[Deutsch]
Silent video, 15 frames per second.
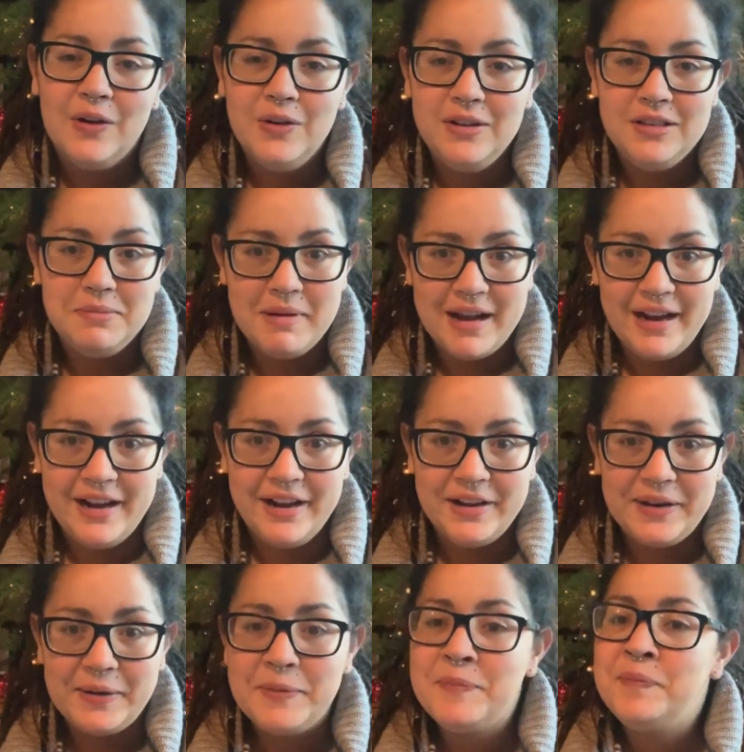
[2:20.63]
und ich sie machen
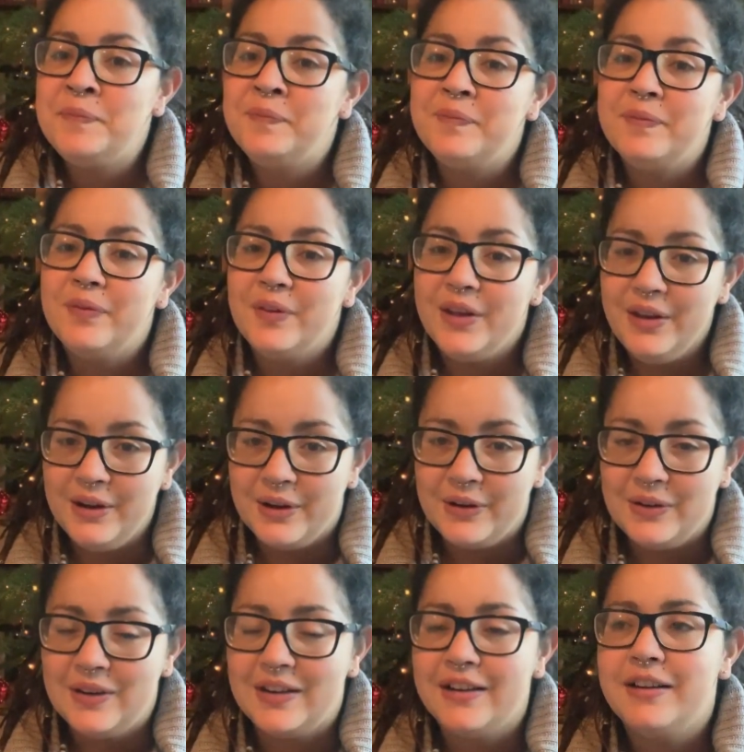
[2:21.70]
kann.
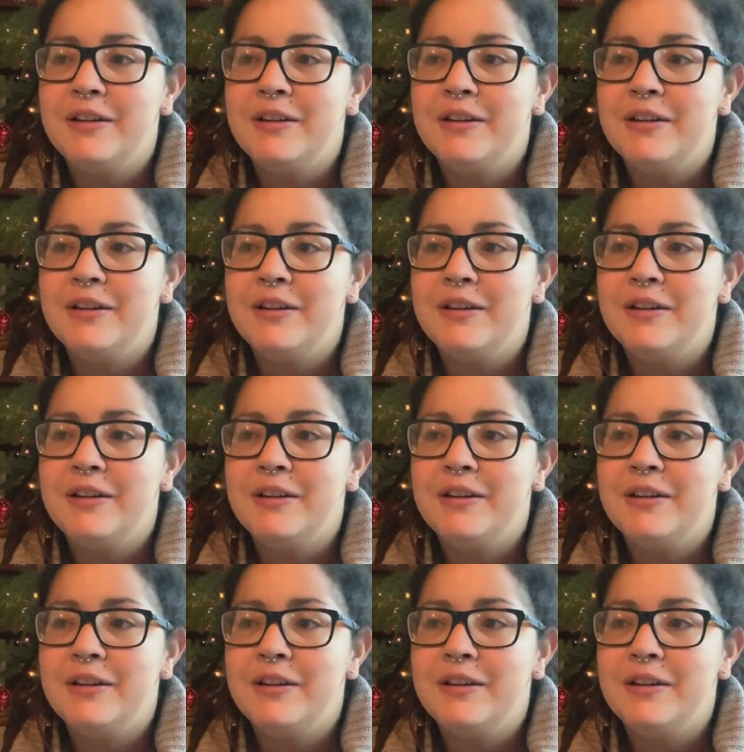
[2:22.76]
Genau.